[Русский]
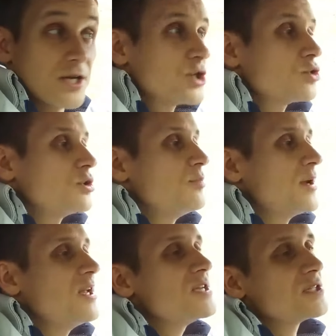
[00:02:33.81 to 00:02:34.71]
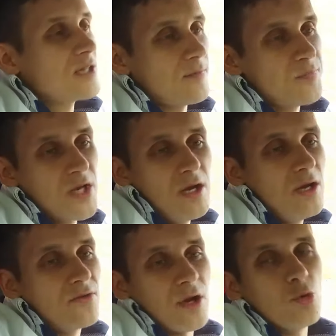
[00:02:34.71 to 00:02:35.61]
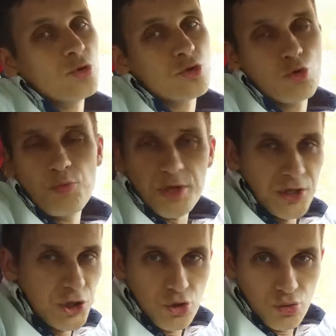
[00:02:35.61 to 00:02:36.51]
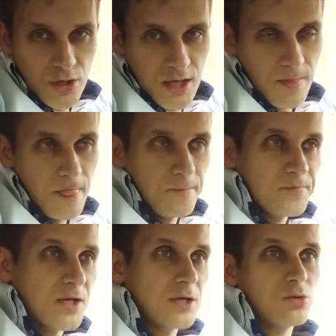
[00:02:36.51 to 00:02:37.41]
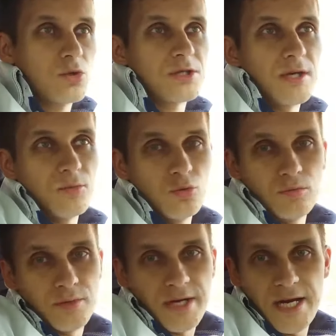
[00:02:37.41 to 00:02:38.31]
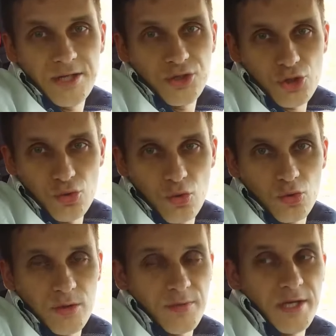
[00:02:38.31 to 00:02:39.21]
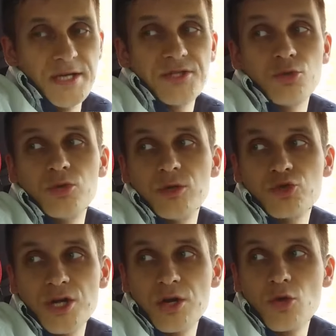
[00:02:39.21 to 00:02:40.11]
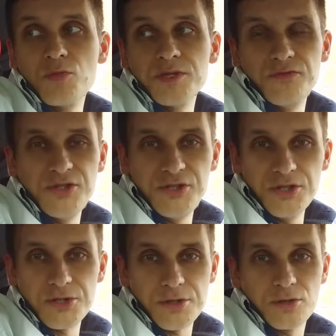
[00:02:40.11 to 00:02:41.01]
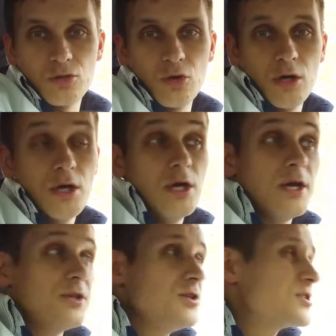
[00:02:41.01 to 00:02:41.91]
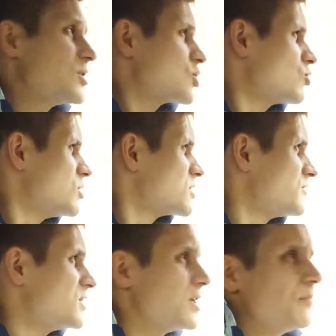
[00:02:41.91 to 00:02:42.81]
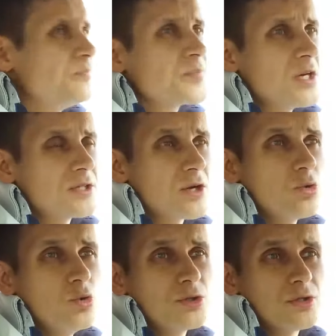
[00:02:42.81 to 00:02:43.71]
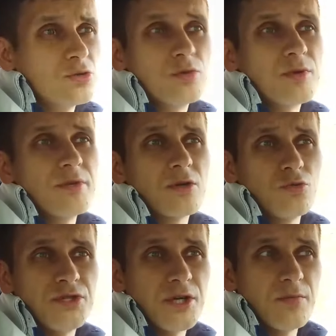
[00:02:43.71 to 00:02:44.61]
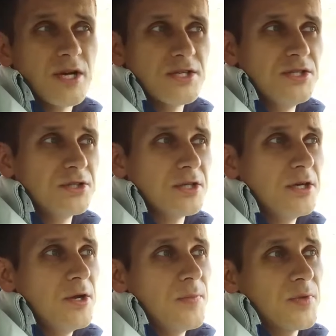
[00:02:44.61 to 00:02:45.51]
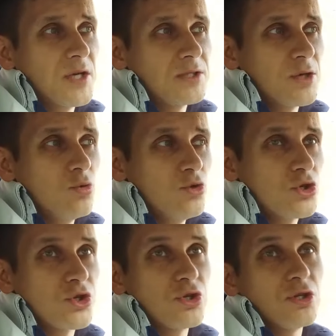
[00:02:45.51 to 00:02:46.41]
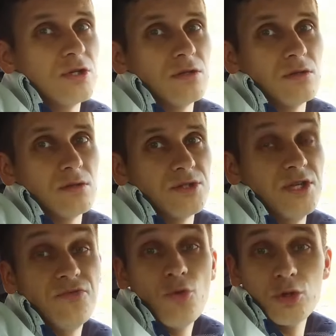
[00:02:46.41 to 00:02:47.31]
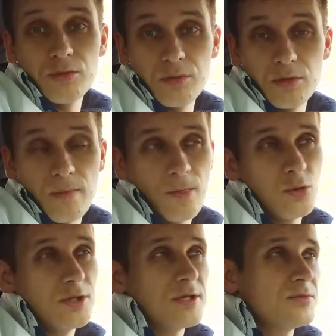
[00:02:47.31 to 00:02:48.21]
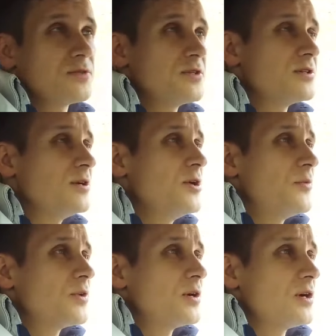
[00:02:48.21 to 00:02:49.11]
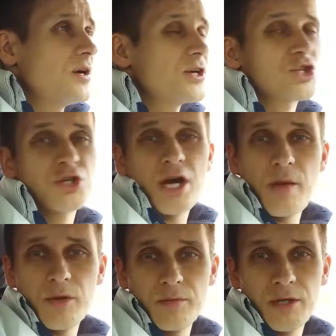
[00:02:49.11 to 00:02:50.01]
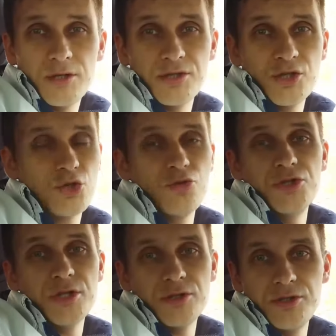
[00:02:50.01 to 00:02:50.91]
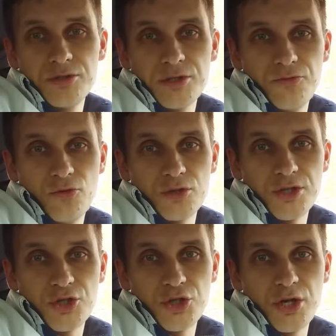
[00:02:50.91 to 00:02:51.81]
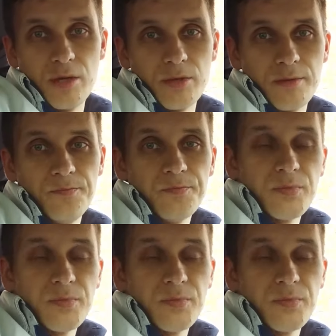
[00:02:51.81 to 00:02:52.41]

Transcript: Конечно, он не полезет там в какую-то супер нишу, да, которая там, ну, реально тяжело куда пролезть и куда нужны огромные инвестиции. Но это не значит, что если все торгуют, ну, например, у всех магазины а, торгующие э, телефонами, ну или там знаете, а, экшн-камерами, это значит, что не надо делать телефон с экшн-камерой.